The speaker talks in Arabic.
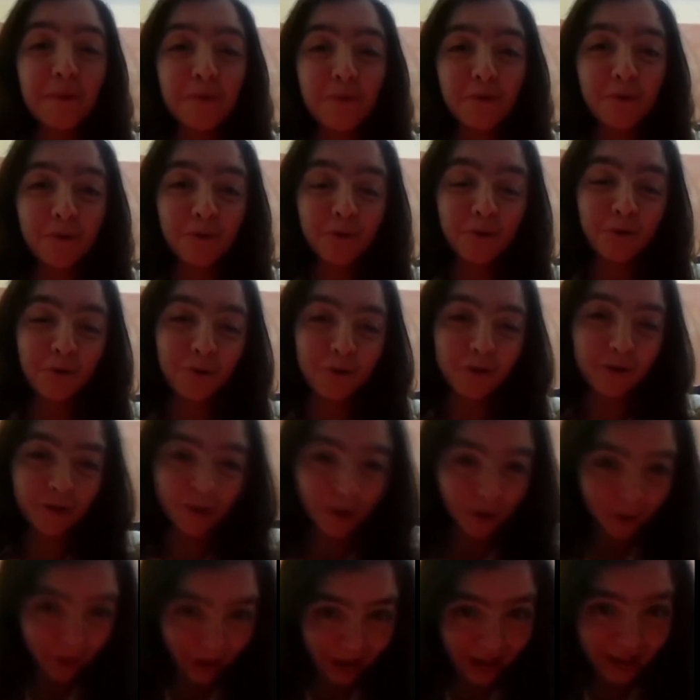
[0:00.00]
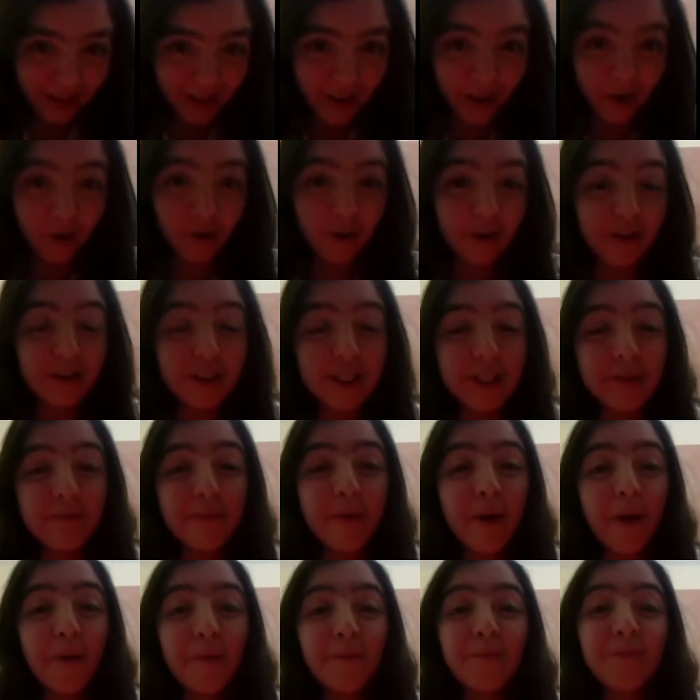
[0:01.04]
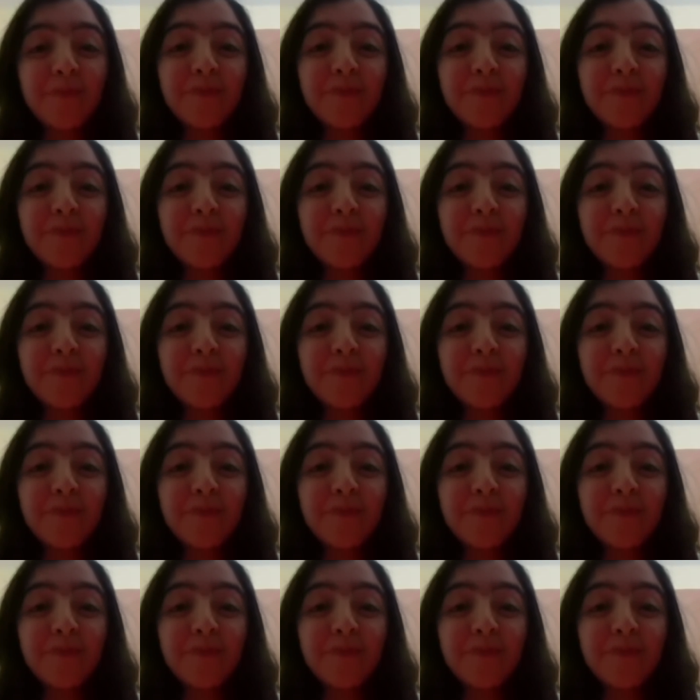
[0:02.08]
وتطلوا علينا كل ديما